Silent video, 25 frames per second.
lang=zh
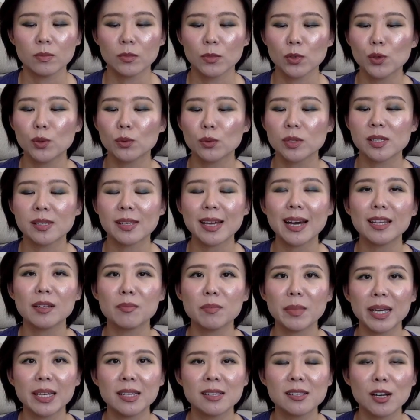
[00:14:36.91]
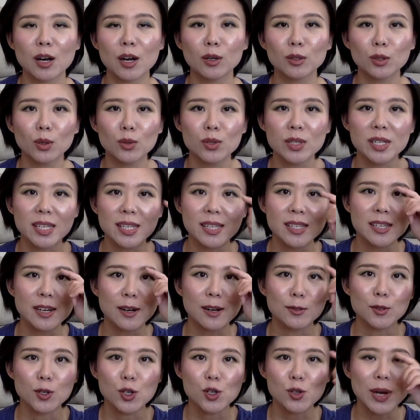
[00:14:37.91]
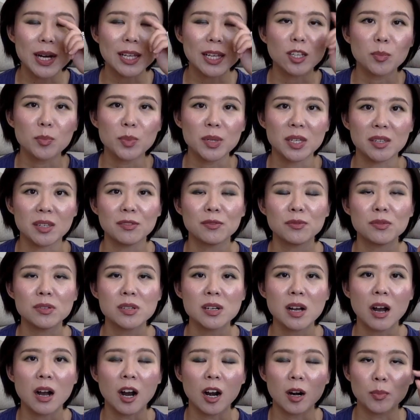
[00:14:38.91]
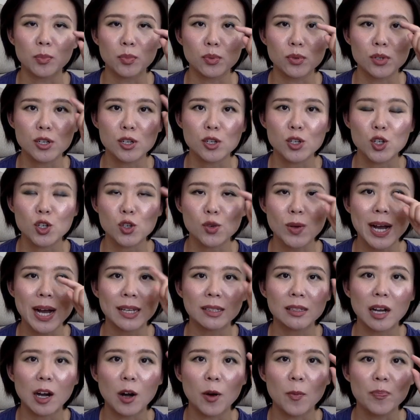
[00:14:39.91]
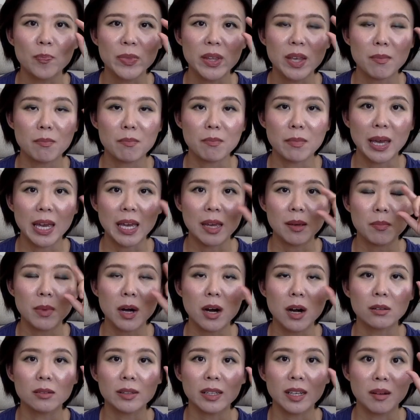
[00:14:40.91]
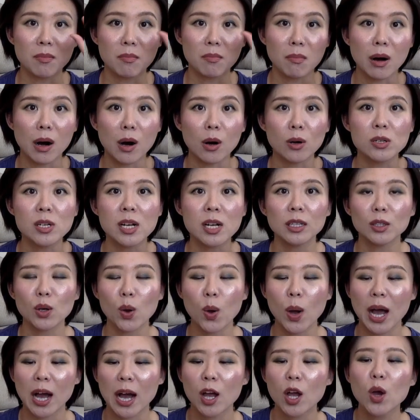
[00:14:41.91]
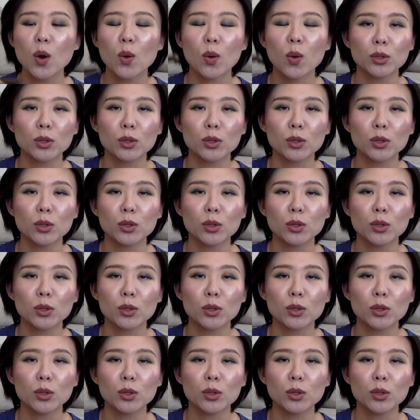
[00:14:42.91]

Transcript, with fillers: 用其他的眉胶都是一下就刷到皮肤上，而不是刷到眉毛那个毛上的话，